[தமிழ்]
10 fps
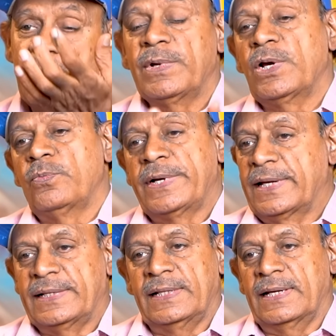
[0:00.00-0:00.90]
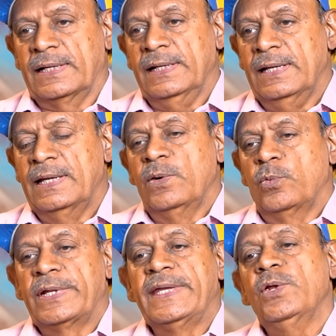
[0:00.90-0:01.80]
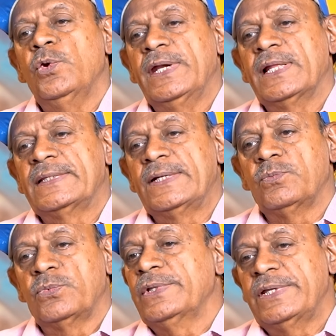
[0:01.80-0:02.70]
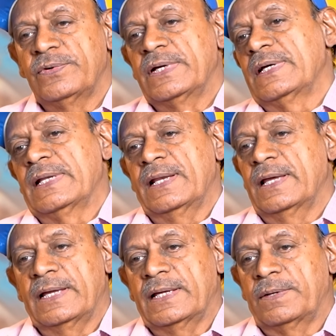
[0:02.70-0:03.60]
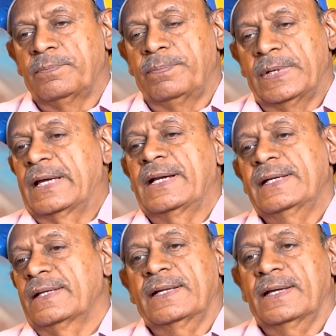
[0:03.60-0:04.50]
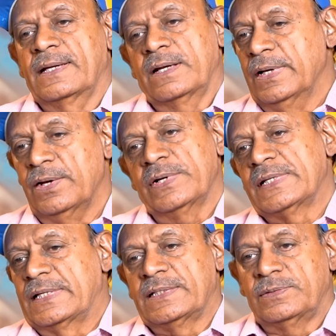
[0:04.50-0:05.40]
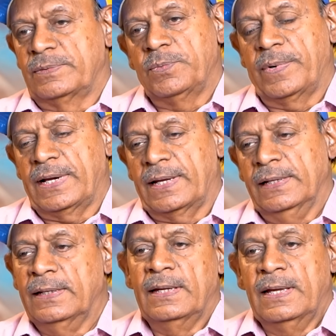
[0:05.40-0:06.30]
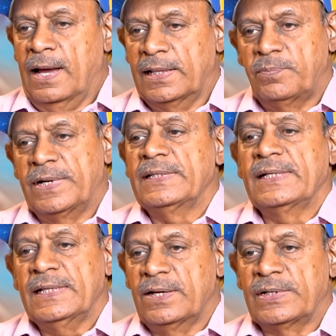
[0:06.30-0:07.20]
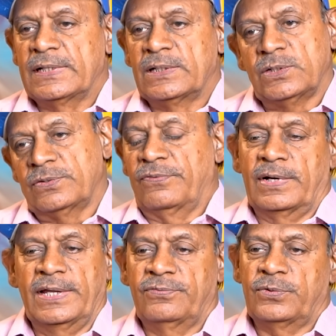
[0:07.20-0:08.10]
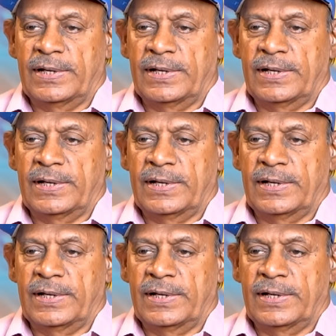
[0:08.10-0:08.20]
கேமரா உமனாக இருந்தாங்க ஒரு ஹீரோயினாக தேடும்போது இவங்க நல்லா கரெக்டாக இருக்காங்கன்னு அவங்கள இது பண்ணாங்க அந்த படத்துலேருந்து அவர் லைஃப்